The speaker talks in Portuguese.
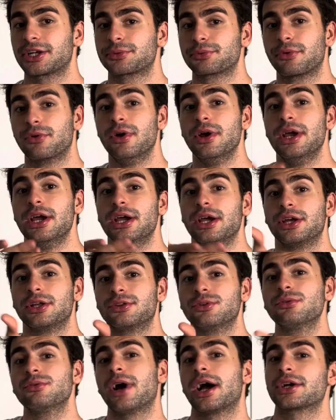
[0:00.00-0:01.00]
Tipo,
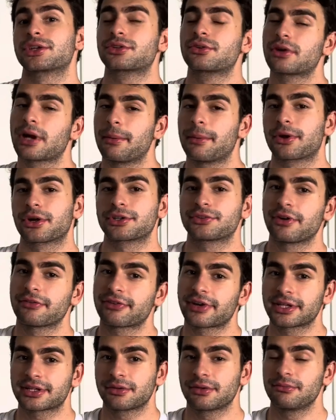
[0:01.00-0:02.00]
não acho que o camarote vai
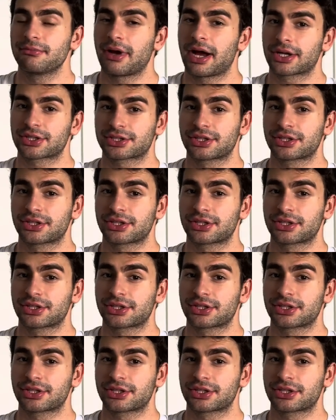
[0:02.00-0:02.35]
ficar tão embaixo.